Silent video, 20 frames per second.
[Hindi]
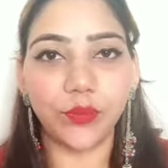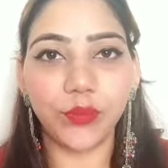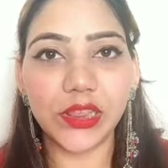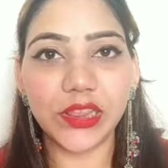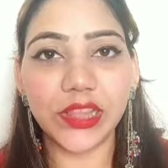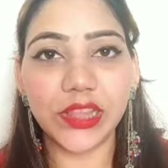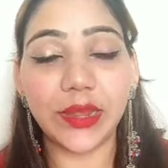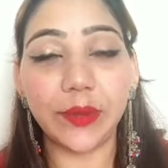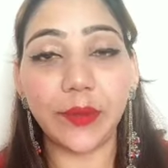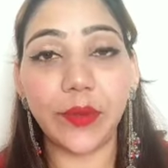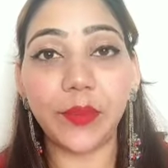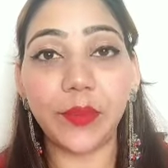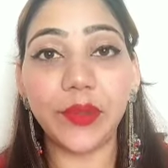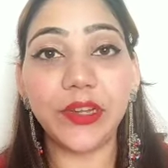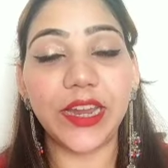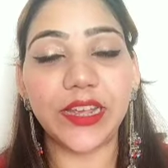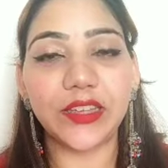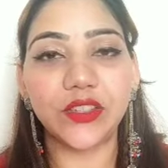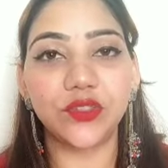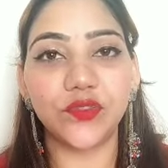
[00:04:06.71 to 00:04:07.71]
मिलते हैं हम
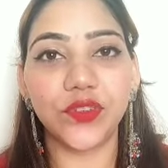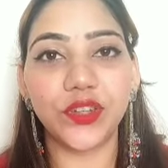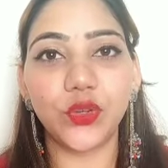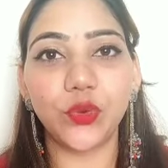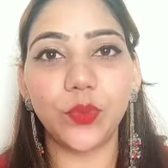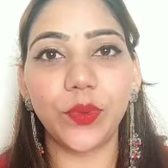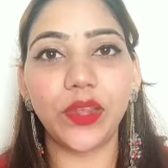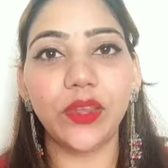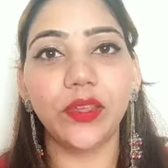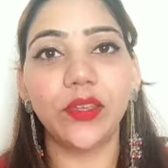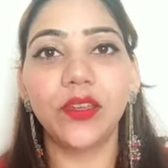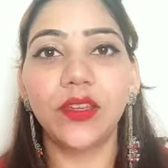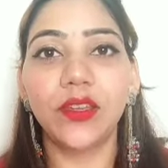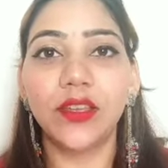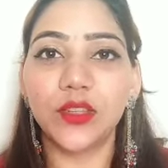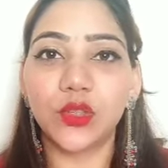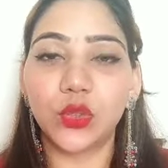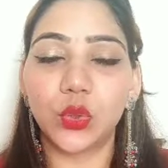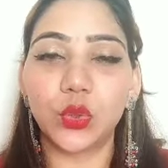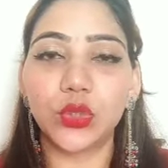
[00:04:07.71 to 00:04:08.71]
अपनी नेक्स्ट वीडियो में
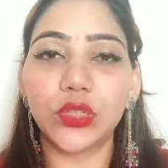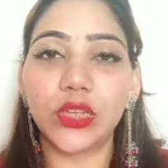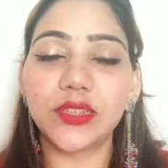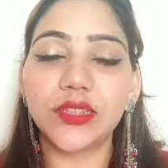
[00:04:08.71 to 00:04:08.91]
सो so,